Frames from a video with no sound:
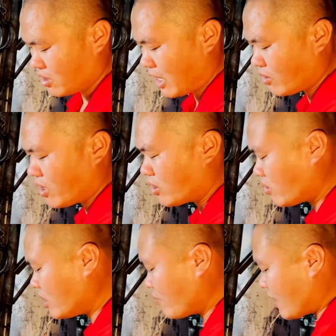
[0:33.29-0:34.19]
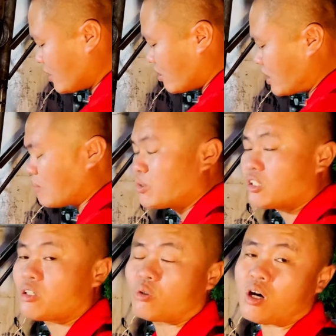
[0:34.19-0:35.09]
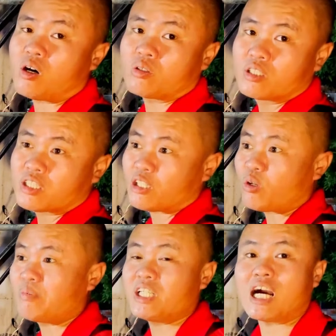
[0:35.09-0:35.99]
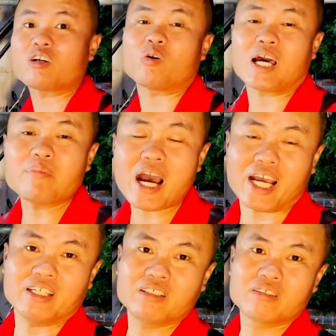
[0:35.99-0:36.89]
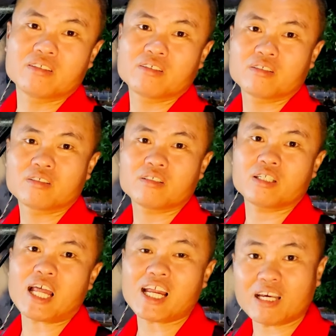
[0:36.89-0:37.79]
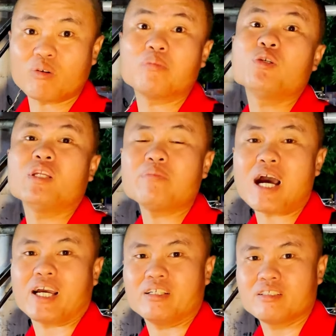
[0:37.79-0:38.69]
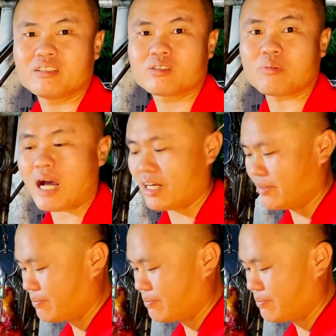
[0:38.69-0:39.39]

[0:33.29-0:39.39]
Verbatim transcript: 他有很多地方的人，他不吃狗肉，他专门养狗来卖，拉来我们玉林卖，懂吗？